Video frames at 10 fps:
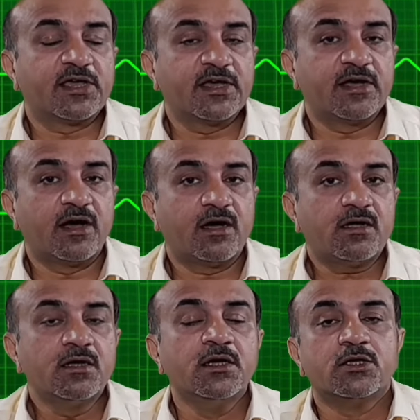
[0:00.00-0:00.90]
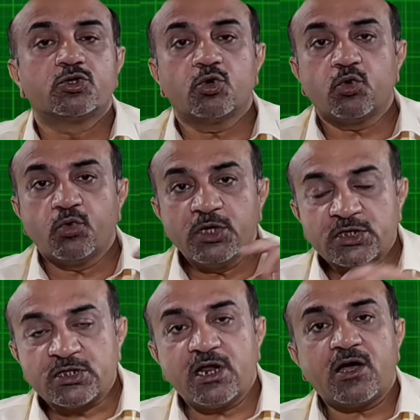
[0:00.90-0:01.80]
धड़केगा तो
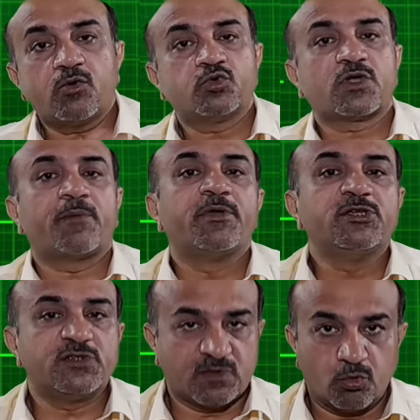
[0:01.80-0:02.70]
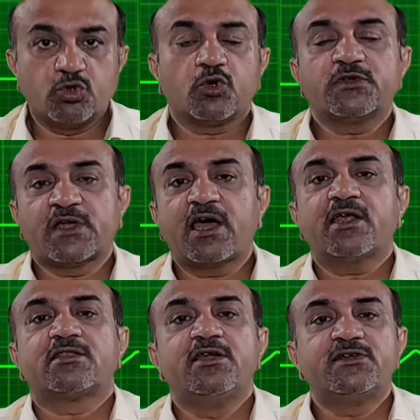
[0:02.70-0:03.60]
इतना उस अपने जिसम को जो कि
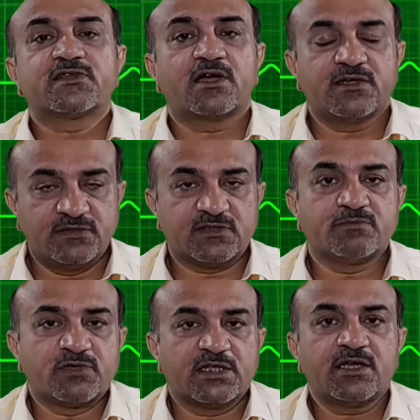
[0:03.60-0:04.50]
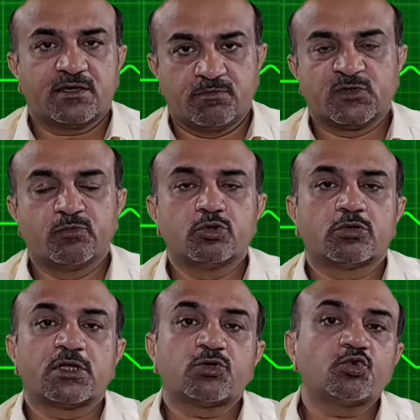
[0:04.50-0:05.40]
ज़ाहिर एथलीट्स का जिसम ज़्यादा एक मजबूत
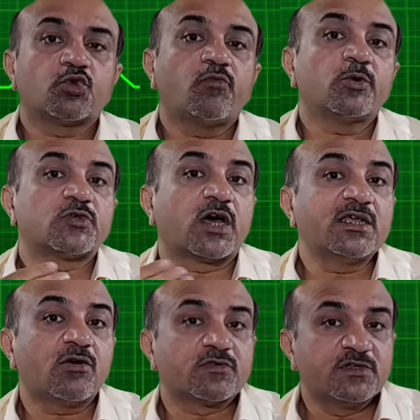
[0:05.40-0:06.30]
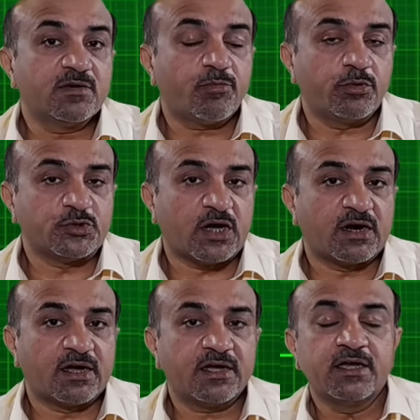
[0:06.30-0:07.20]
होता है तो उसको वो सारी ऑक्सीजन पहुंचा
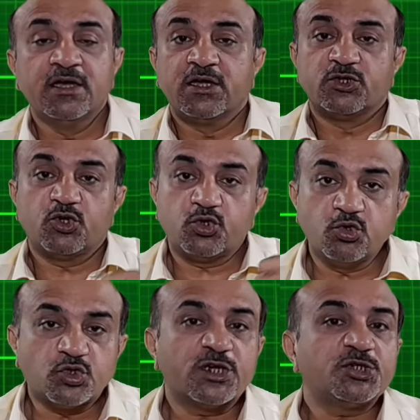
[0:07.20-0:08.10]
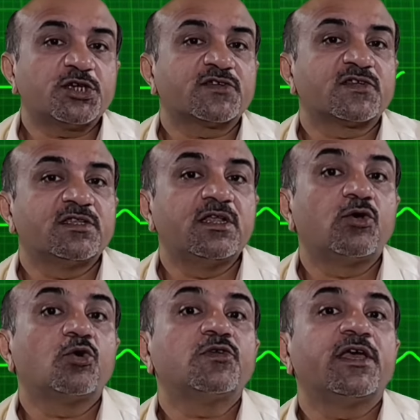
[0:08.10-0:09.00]
रहा है जो दूसरे शख्स के
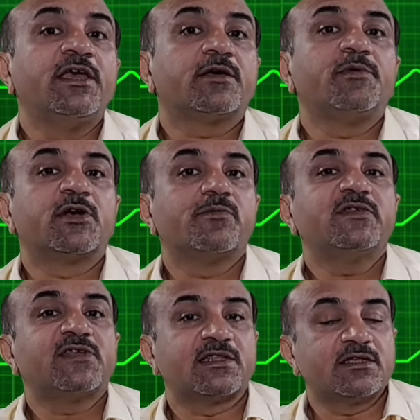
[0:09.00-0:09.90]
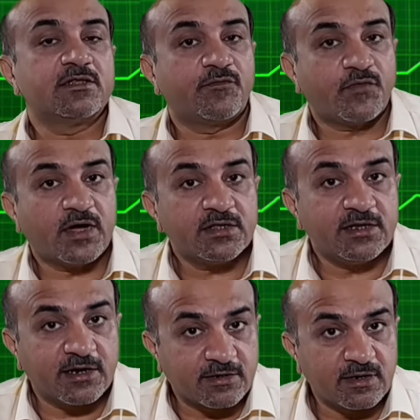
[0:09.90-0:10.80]
दिल को एक मिनट में ज़्यादा दफ़ा
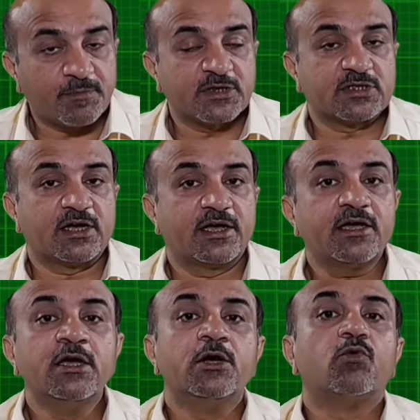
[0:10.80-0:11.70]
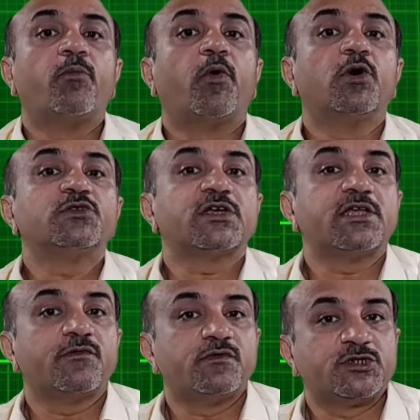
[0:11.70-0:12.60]
धड़कना पड़ता है वो बहुत
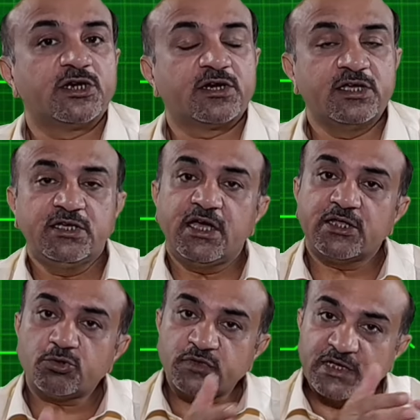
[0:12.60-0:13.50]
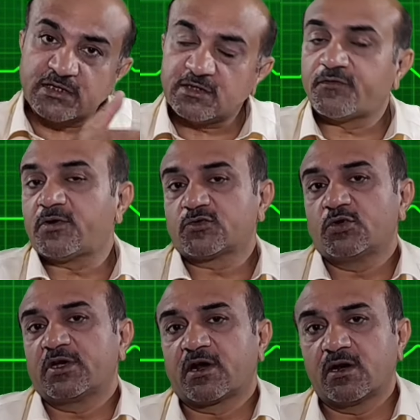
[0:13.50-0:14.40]
ज़्यादा एफिशिएंट नहीं है तो ज़्यादा दफ़ा
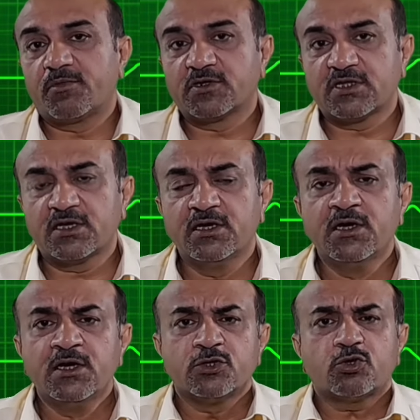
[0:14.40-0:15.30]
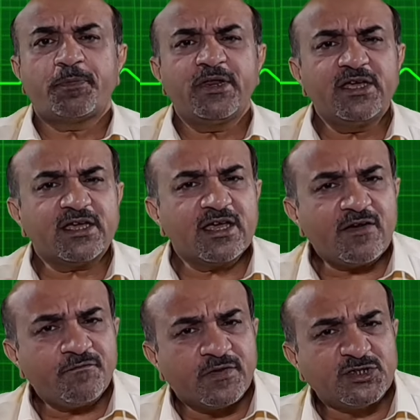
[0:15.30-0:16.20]
उसको ये करना पड़ता है तो फिर ये
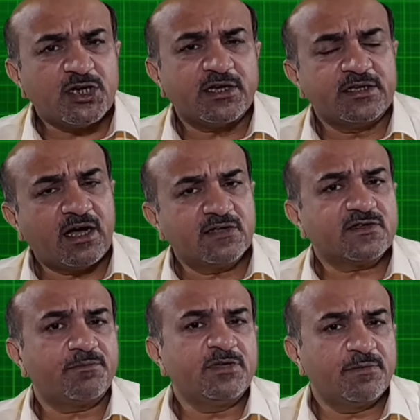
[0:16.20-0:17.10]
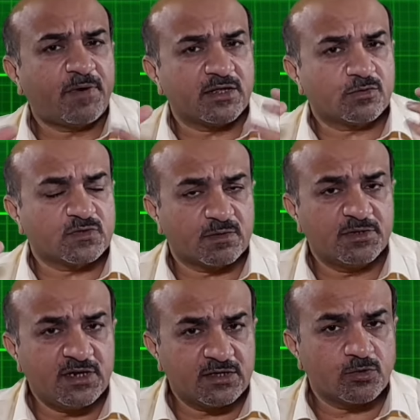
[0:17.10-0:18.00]
क्या वजह है यहाँ से हम ये बात को
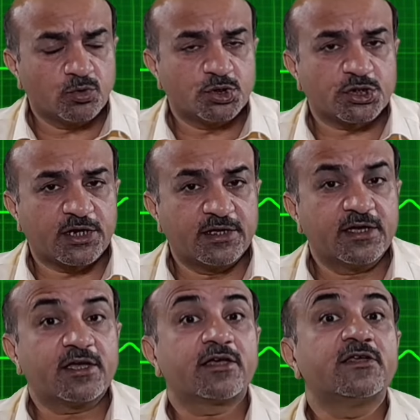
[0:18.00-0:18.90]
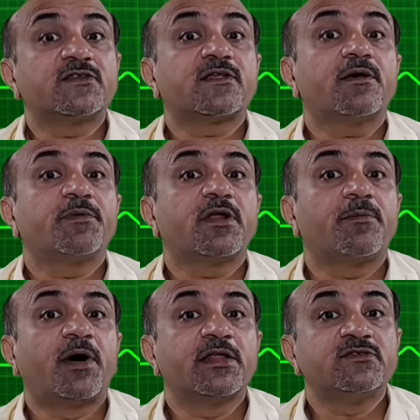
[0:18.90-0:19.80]
समझने की कोशिश करेंगे कि किस तरह फिर
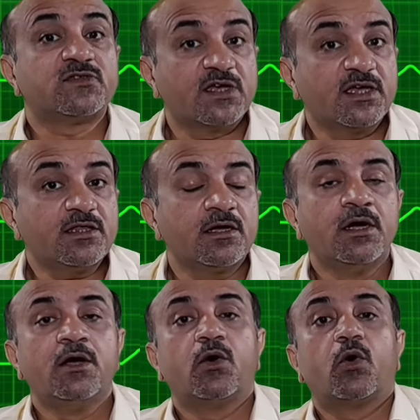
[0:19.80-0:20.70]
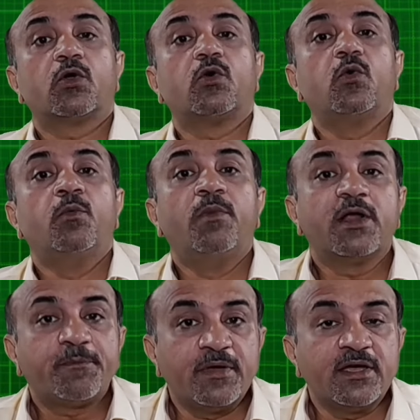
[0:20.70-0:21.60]
हमारी सेहत और
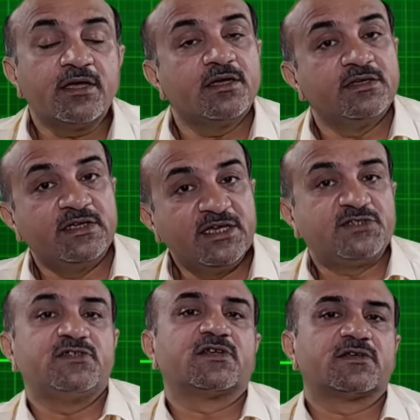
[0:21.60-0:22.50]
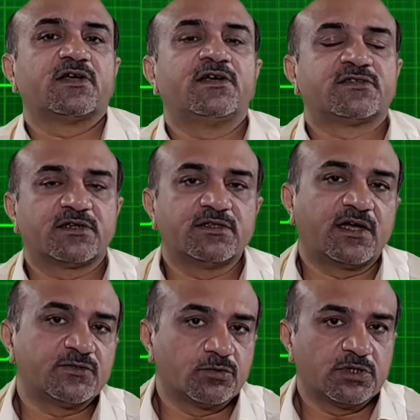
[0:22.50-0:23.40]
उम्र पर ये चीज़
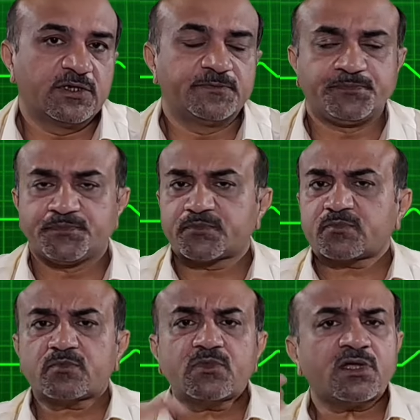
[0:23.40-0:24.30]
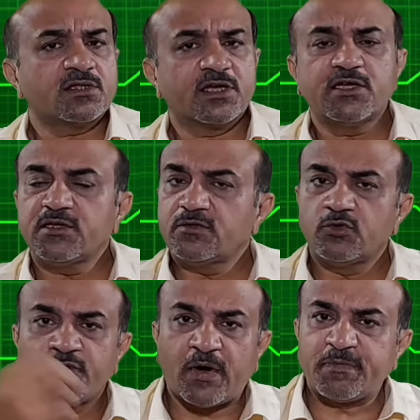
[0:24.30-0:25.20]
असरअंदाज होती है
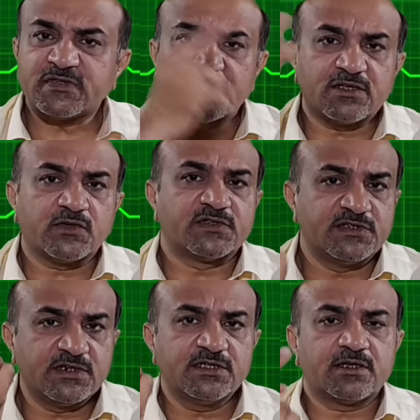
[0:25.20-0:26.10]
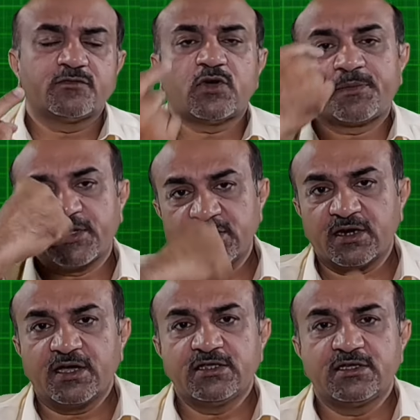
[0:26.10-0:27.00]
देखें वापस आते हैं ऑक्सीजन की तरफ जो आपके
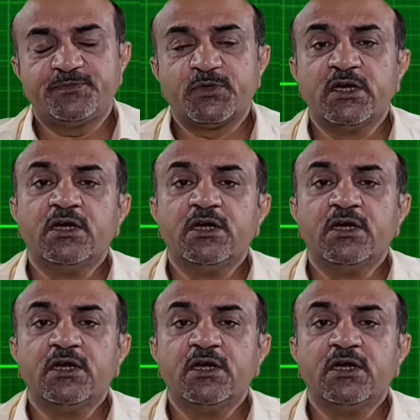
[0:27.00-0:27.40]
अंदर गई थी